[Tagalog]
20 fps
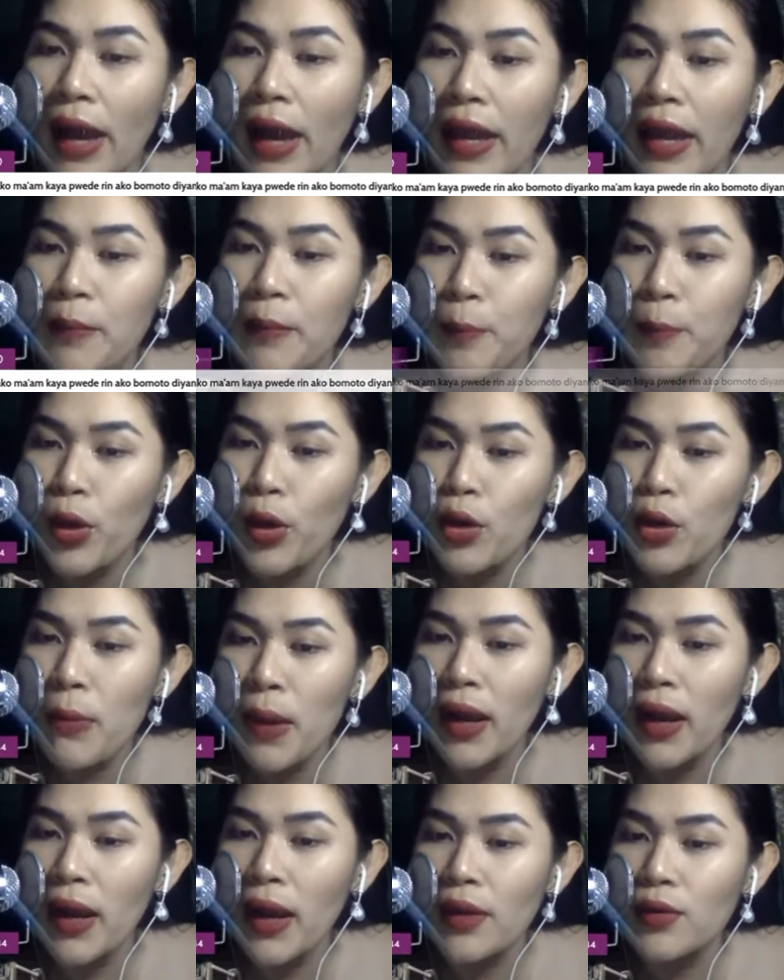Ayan po yung
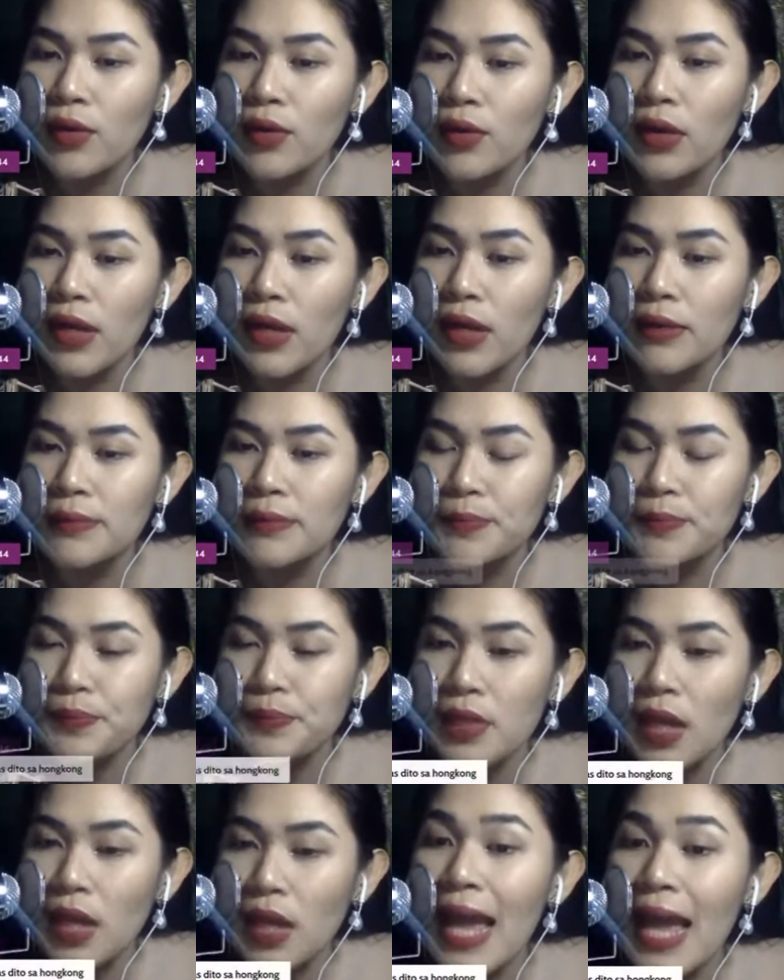mga ano,
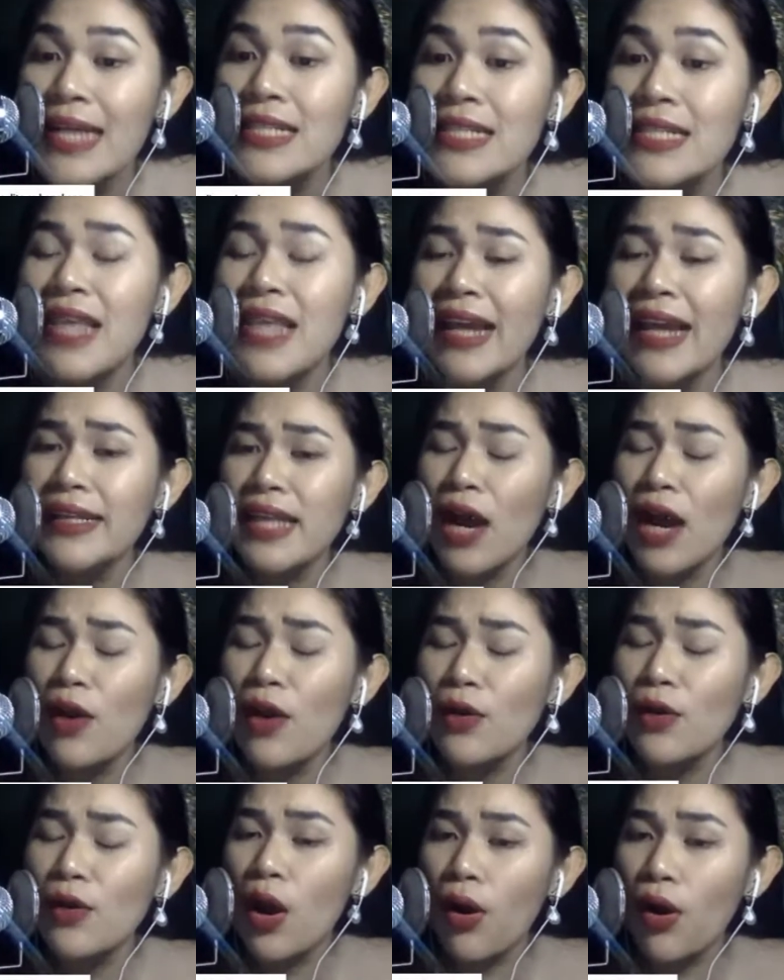last day na
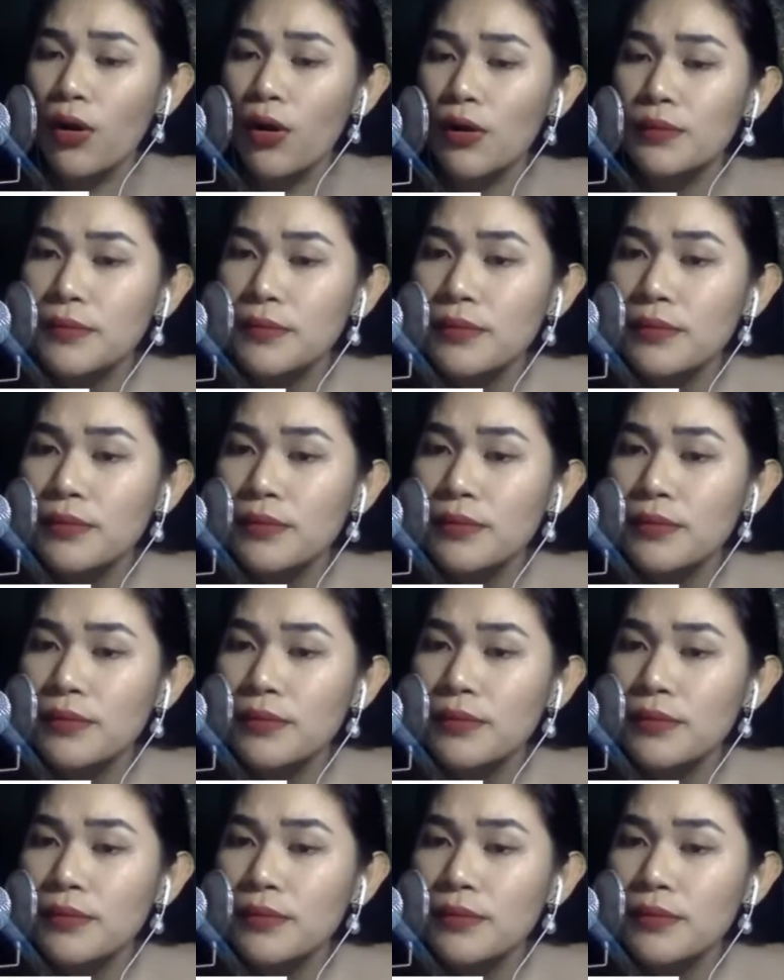daw nako.